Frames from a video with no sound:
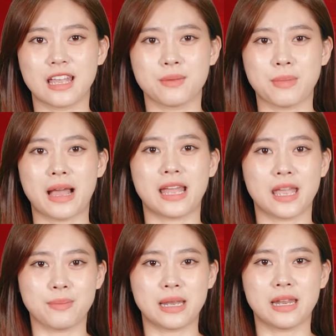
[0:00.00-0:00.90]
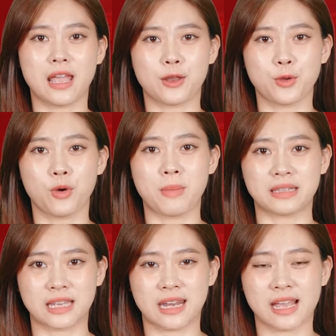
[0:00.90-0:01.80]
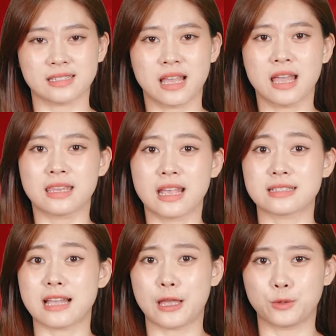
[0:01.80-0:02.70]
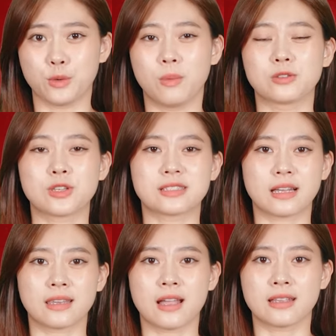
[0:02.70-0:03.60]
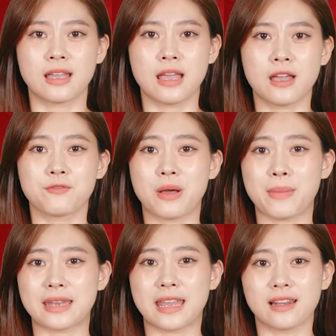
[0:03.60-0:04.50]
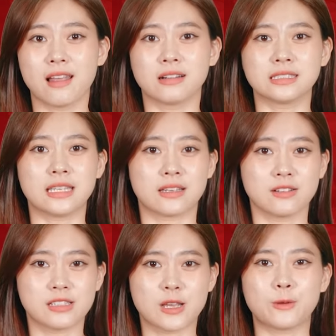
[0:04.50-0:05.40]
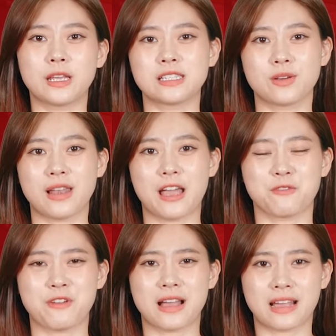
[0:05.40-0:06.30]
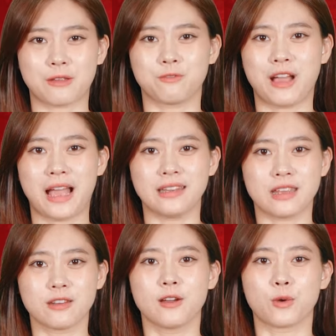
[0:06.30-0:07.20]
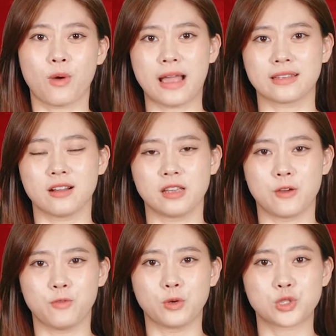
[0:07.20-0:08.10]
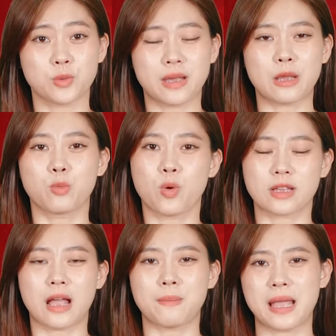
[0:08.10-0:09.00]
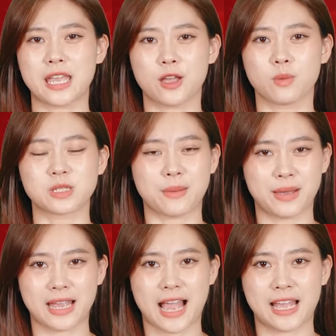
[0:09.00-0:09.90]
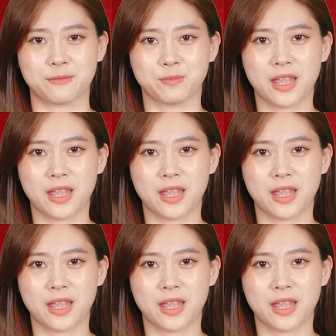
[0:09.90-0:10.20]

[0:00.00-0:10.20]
khi mà Emiliano Martinez nhận giải thủ môn xuất sắc nhất. Và màn hình lớn thì cứ chiếu đi chiếu lại pha cản phá để đời của anh ở hiệp phụ chung kết World Cup 2022.